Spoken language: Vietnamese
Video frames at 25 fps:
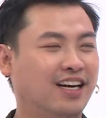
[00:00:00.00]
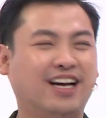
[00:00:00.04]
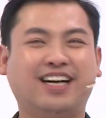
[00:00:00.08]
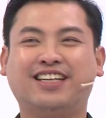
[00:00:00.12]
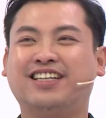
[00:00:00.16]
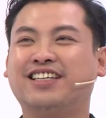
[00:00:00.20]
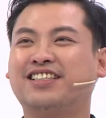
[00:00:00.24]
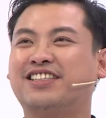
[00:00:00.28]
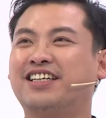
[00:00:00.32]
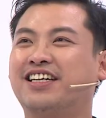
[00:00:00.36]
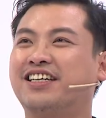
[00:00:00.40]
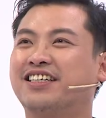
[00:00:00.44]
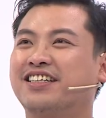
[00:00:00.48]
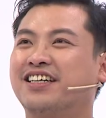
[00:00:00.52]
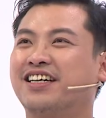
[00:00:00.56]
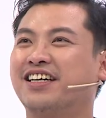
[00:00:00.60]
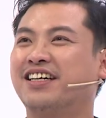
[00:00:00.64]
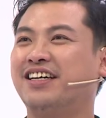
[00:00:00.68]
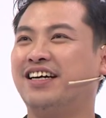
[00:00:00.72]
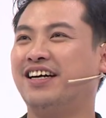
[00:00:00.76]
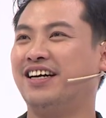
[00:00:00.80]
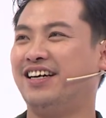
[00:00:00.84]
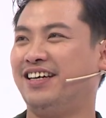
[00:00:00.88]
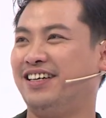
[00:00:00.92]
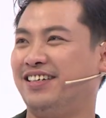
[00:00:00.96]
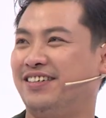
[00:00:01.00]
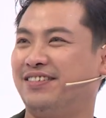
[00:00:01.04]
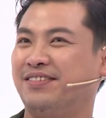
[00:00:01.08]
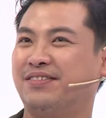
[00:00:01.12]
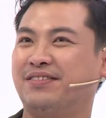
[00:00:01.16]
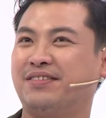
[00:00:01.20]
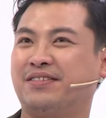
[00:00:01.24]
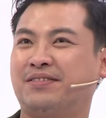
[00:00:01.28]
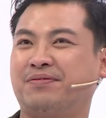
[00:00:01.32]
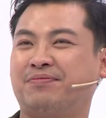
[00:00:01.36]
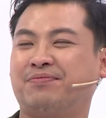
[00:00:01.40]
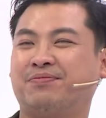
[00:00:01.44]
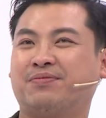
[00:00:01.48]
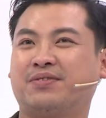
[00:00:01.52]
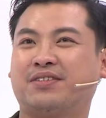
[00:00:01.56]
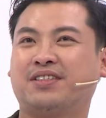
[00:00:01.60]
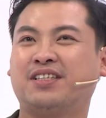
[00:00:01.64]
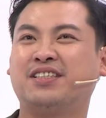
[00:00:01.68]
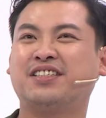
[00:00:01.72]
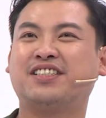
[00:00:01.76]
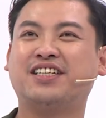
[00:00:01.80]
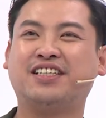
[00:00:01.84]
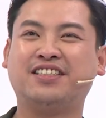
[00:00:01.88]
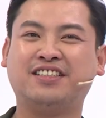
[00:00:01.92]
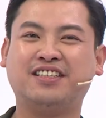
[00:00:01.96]
Ê, thực sự là
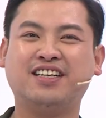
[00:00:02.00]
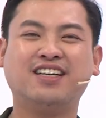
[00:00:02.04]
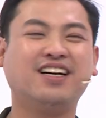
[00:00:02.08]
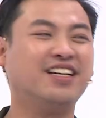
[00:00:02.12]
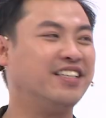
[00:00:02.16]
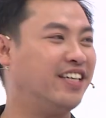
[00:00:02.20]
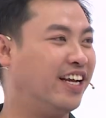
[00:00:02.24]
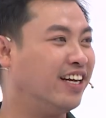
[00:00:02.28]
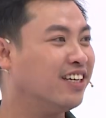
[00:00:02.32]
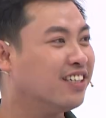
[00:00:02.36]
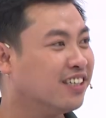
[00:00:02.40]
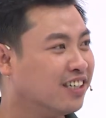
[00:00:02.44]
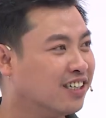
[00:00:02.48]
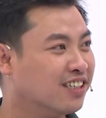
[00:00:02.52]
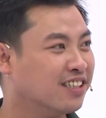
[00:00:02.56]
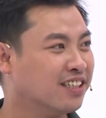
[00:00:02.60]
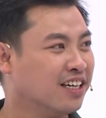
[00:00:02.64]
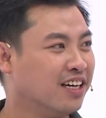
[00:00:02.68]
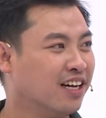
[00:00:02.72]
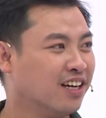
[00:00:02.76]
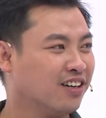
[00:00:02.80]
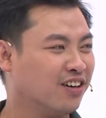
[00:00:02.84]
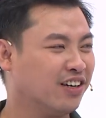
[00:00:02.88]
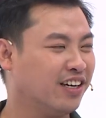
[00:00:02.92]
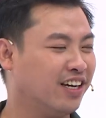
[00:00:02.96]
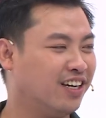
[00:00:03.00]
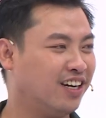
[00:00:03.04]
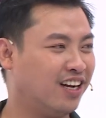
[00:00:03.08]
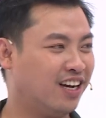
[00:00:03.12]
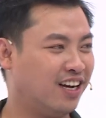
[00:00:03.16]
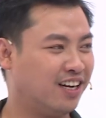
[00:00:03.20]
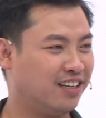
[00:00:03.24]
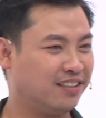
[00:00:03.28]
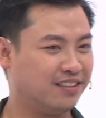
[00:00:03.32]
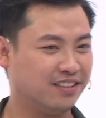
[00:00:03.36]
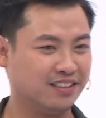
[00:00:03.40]
chương trình rất là dễ thương, có nghĩa là